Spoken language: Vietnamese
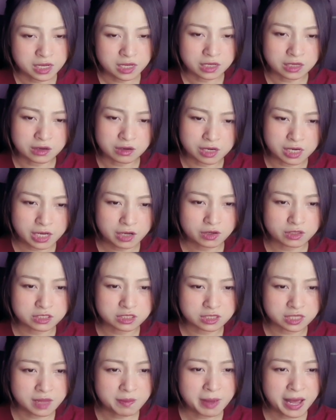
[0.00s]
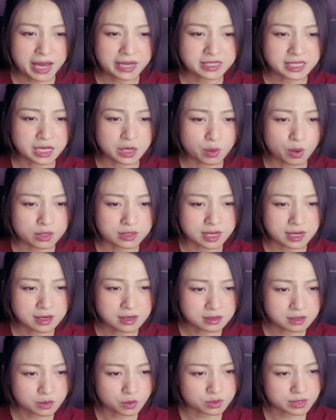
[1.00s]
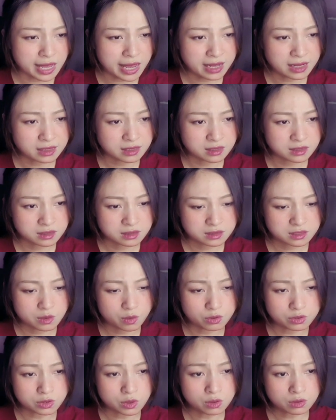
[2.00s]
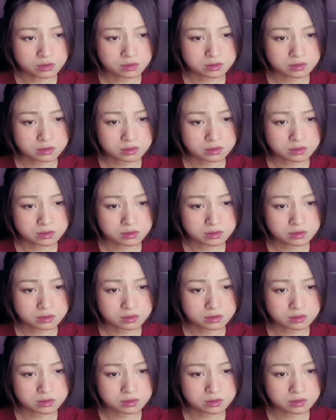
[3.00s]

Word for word: người lại còn trực tiếp hái thành quả thắng lợi của ta đâu có tốt